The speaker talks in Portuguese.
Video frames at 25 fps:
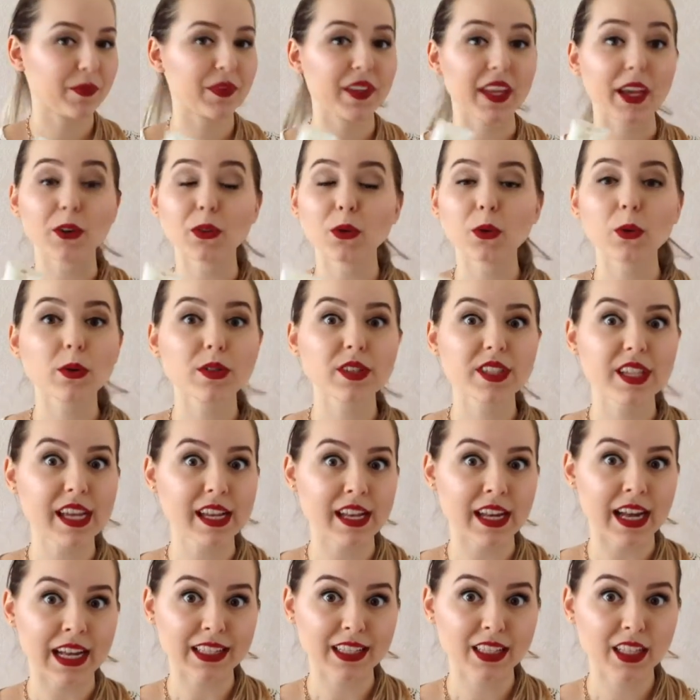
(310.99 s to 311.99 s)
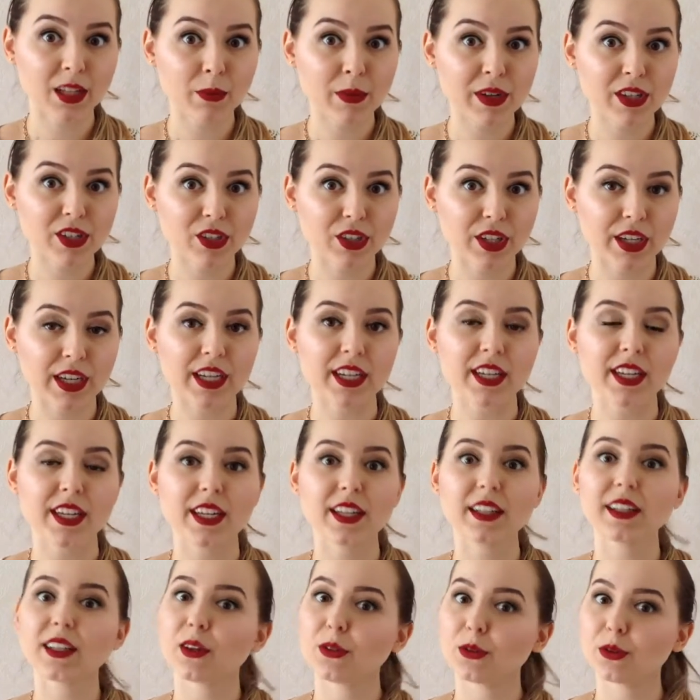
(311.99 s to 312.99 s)
Eu nunca usei nada da
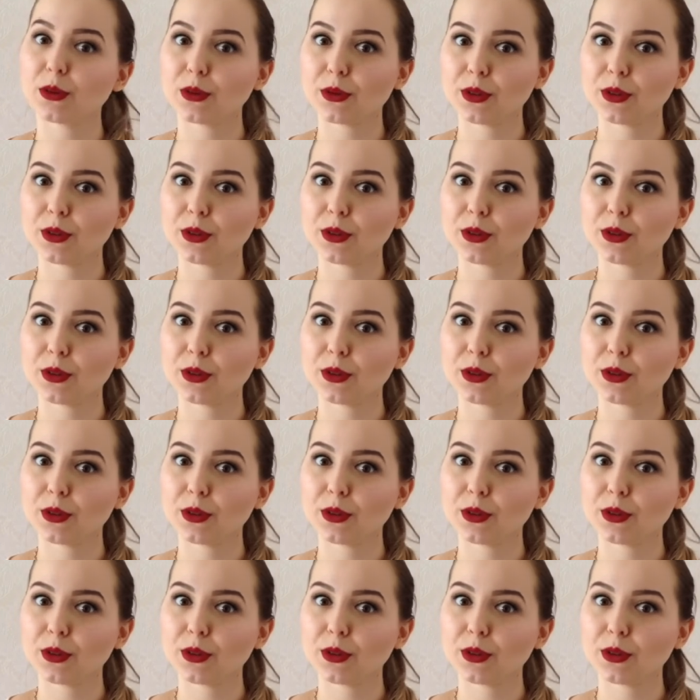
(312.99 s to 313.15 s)
Mediterranee então eu tô